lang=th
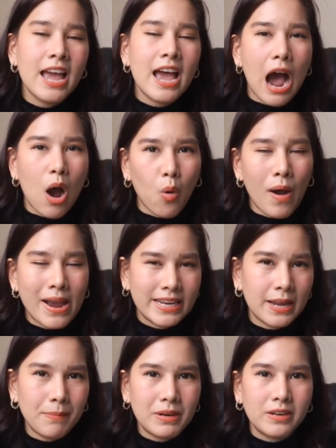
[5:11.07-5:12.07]
เอาไว้
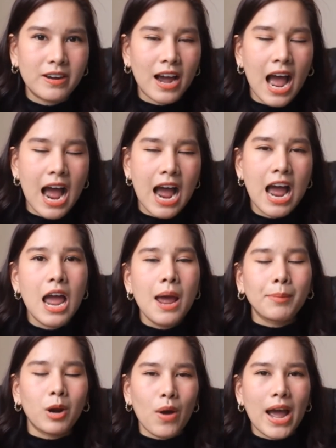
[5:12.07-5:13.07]
ในมือค่ะ
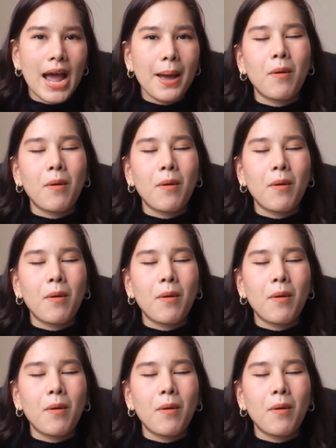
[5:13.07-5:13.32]
เพราะว่า